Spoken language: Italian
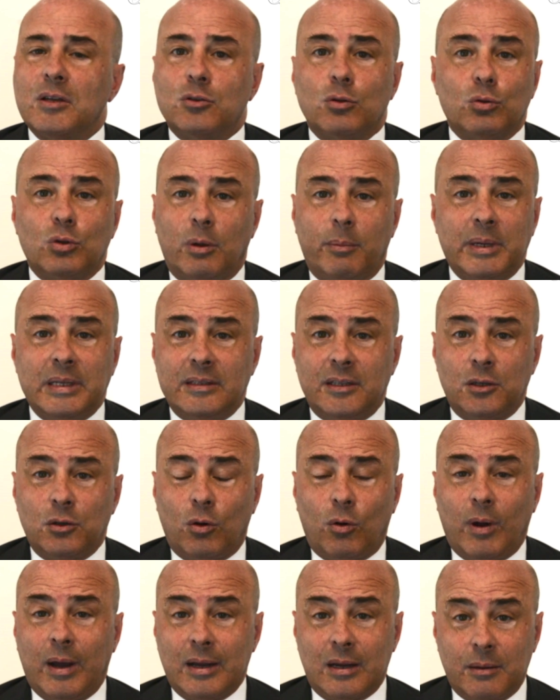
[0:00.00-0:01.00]
Assolutamente
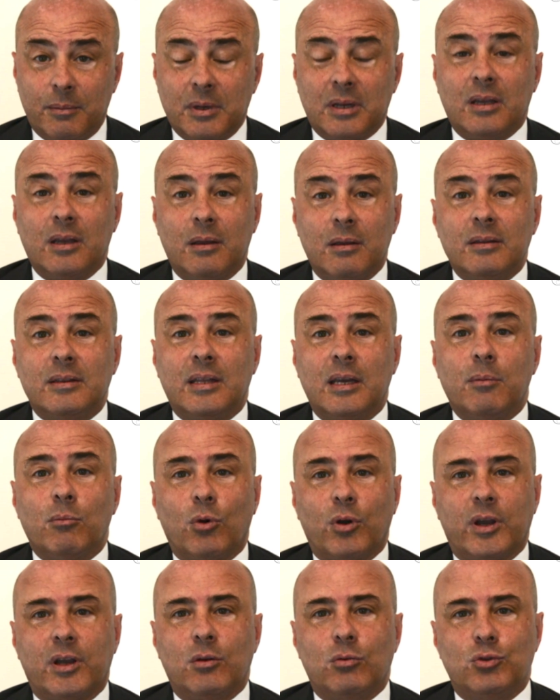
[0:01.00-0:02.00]
no, anche perché
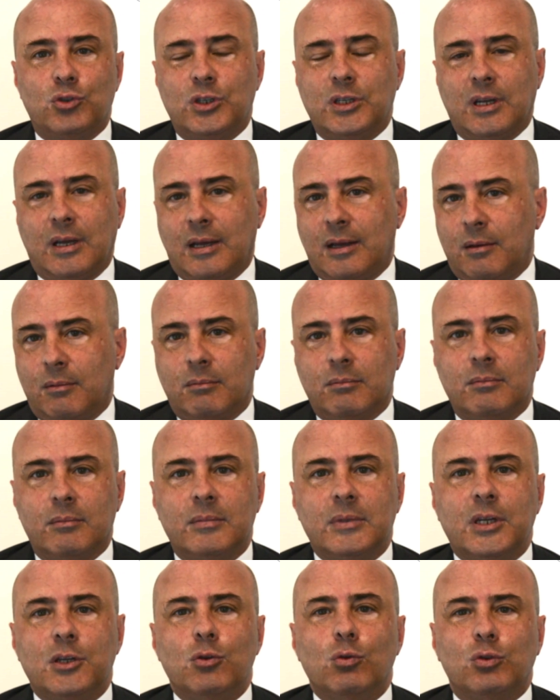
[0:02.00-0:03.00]
temo che uscirà
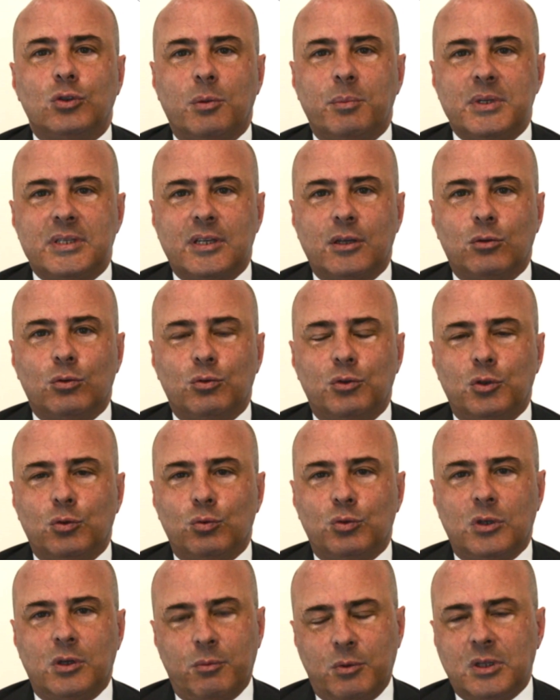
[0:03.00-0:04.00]
negli ultimi secondi
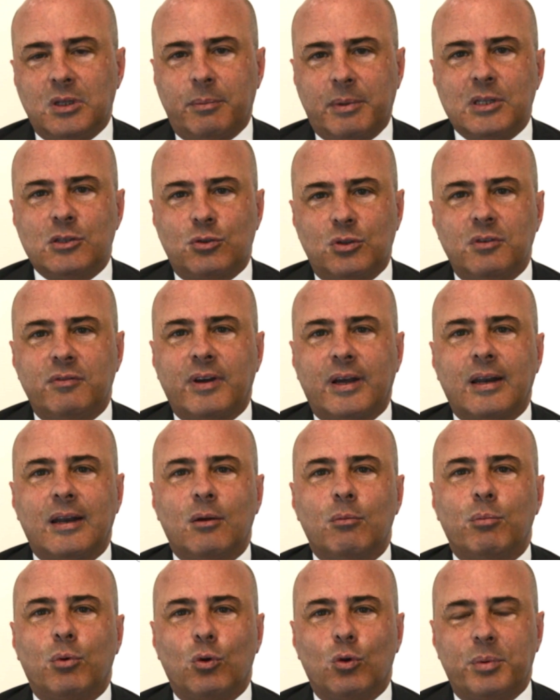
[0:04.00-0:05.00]
utili, quindi penso di farla
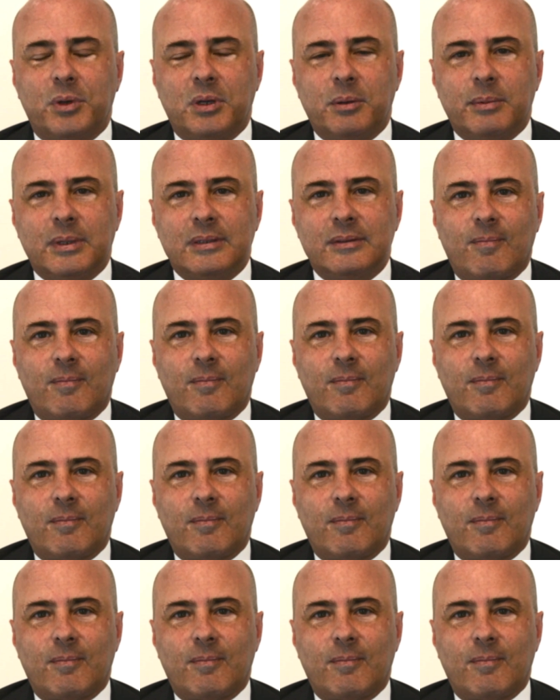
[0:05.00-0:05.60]
un poco prima.